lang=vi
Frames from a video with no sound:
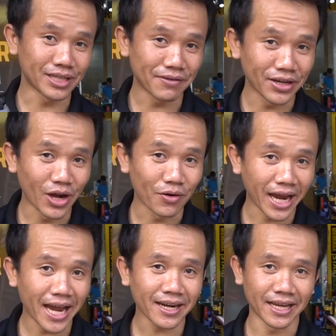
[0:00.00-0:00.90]
một cái video
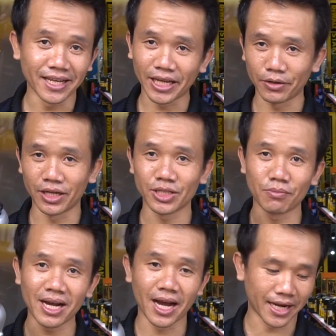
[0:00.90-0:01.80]
khác để giới thiệu những cái
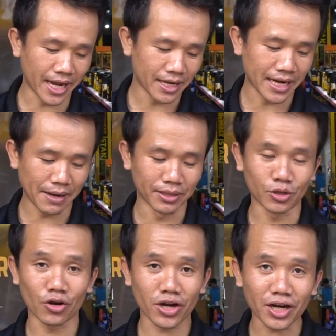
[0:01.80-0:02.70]
súng bắn hơi khác Ở đây mình
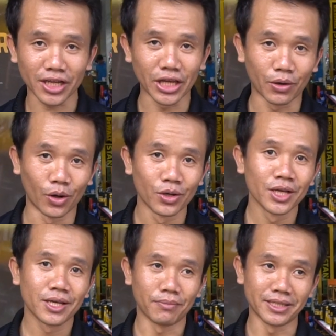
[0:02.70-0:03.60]
có rất là nhiều luôn
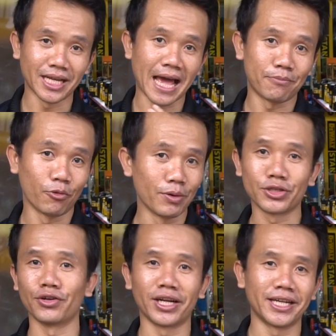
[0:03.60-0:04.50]
Mình sẽ làm nguyên một
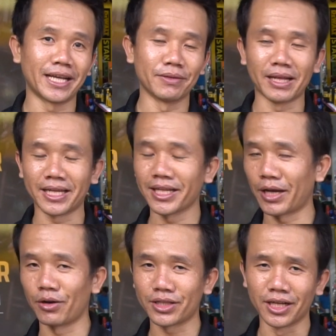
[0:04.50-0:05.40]
series để chúng ta giới
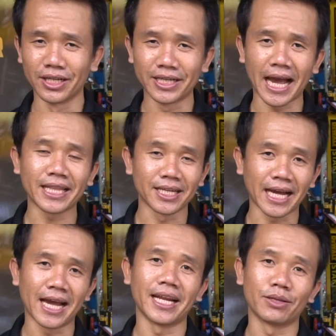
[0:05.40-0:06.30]
thiệu từng cái từng
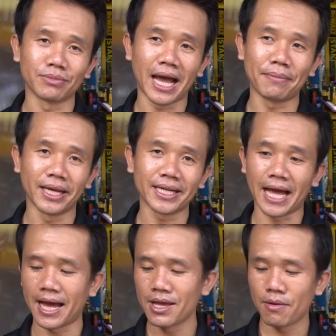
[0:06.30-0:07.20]
cái Để chúng ta biết
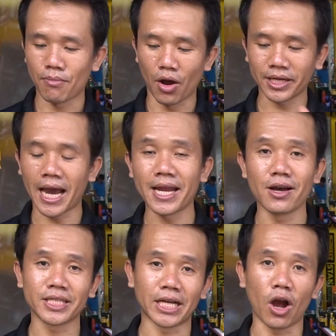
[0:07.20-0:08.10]
là mỗi cái
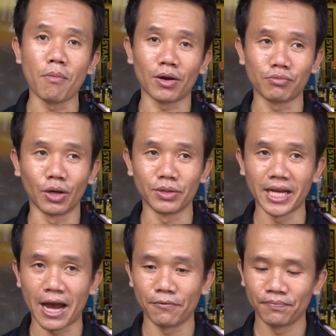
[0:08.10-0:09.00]
nó sẽ có một công dụng như
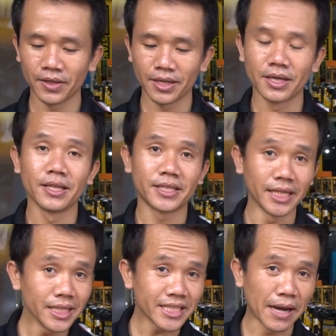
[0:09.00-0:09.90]
thế nào
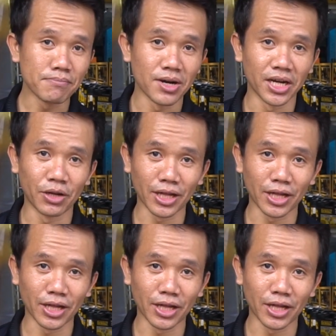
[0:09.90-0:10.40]
910